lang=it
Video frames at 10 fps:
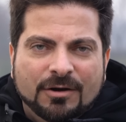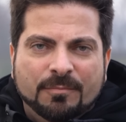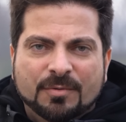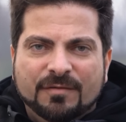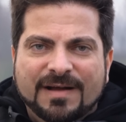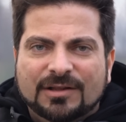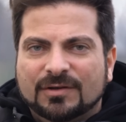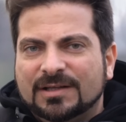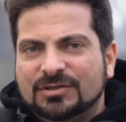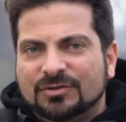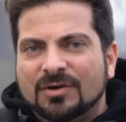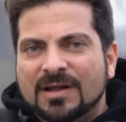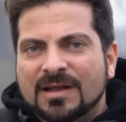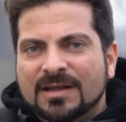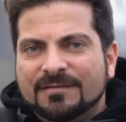e ho provato e adesso
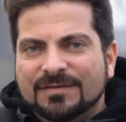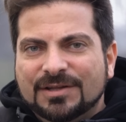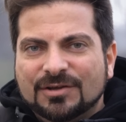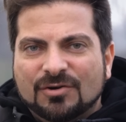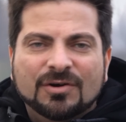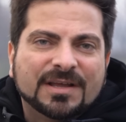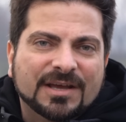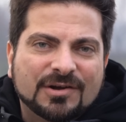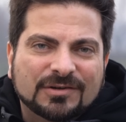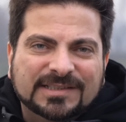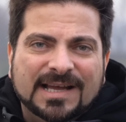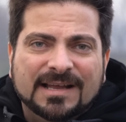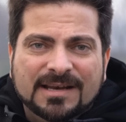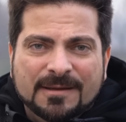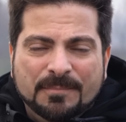vi dirò che cosa ne